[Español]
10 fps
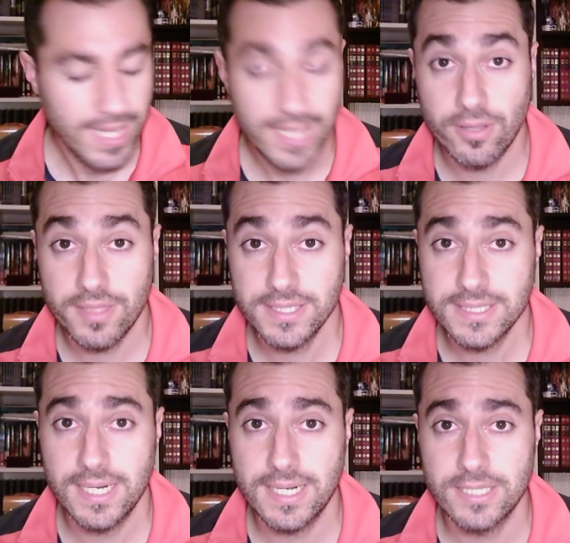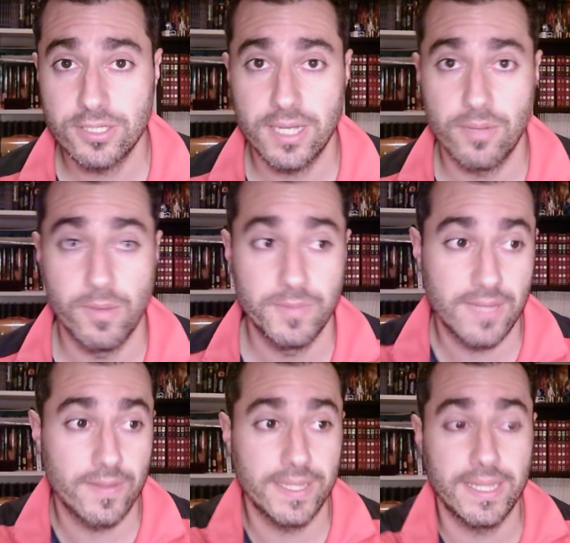Entonces el caso es que como me
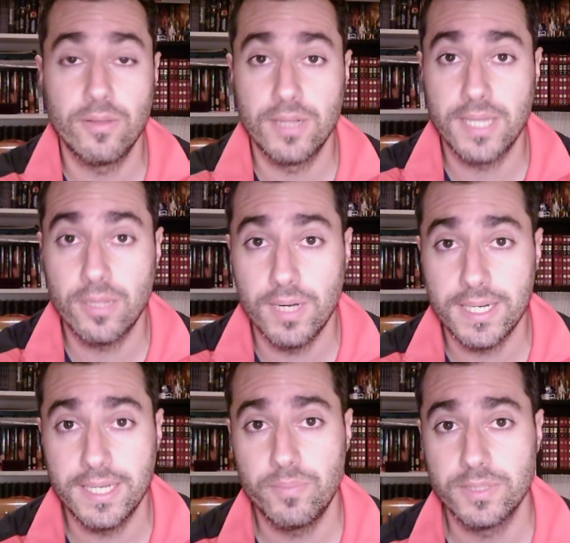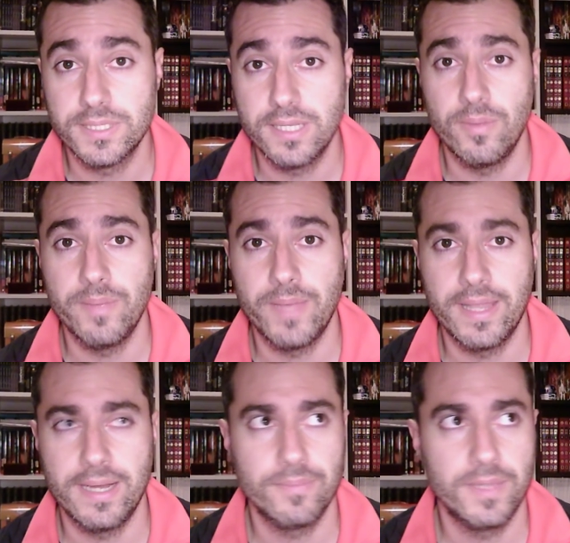estaba quitando el tatuaje, pues dijo mi
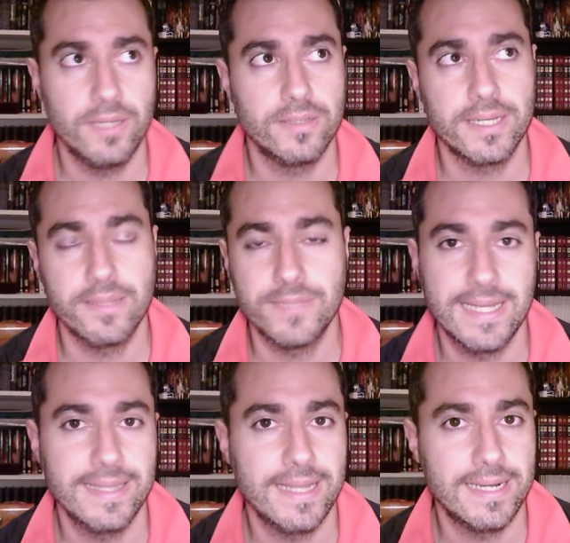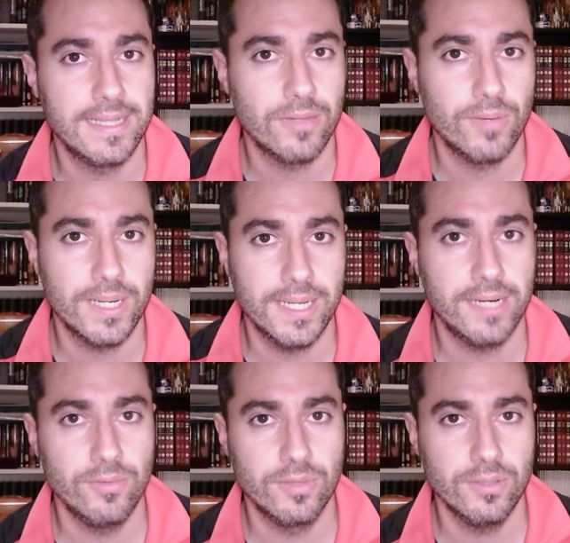madre, tío, ya que te vas a quitar el tatuaje de
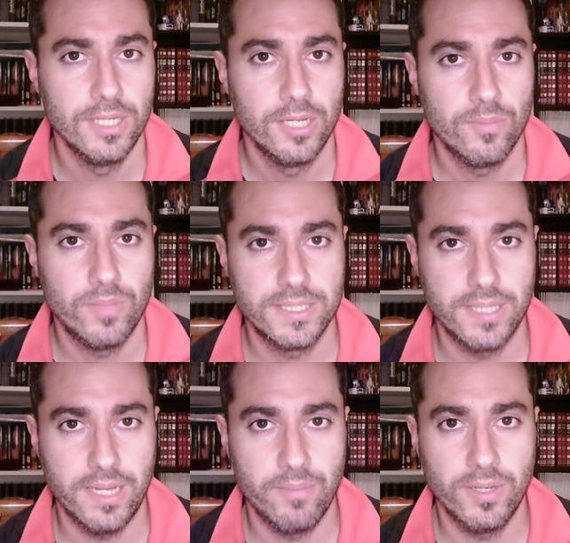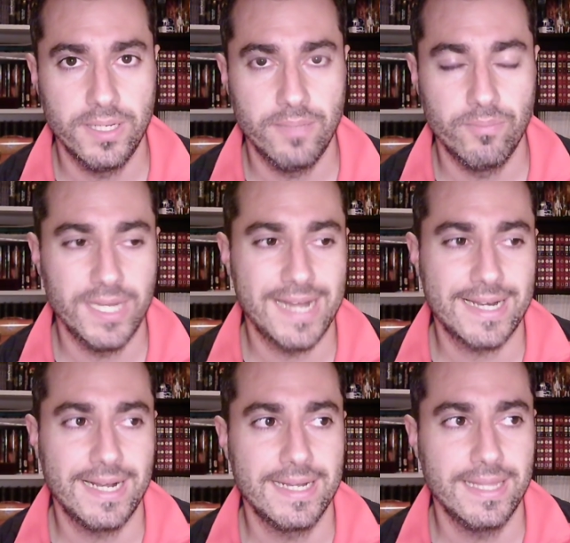Naruto, pues eh, voy, a
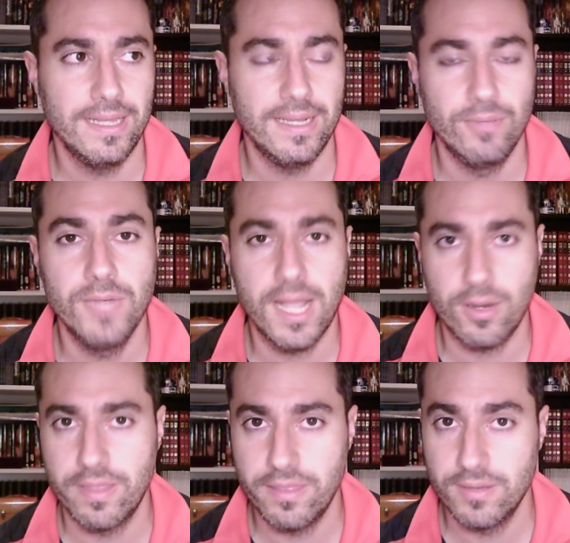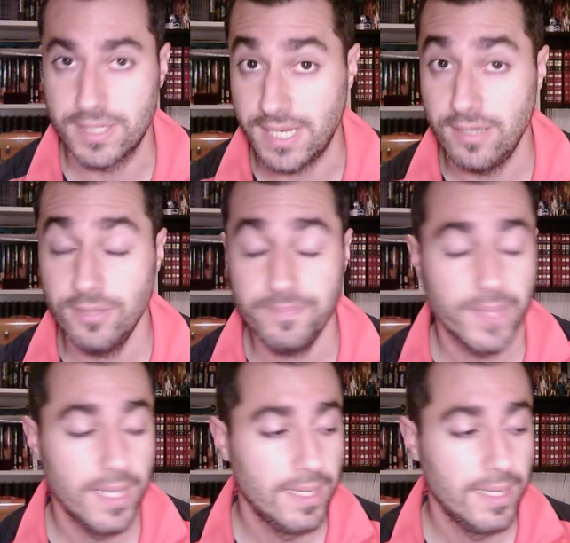regalarte una colección que salió,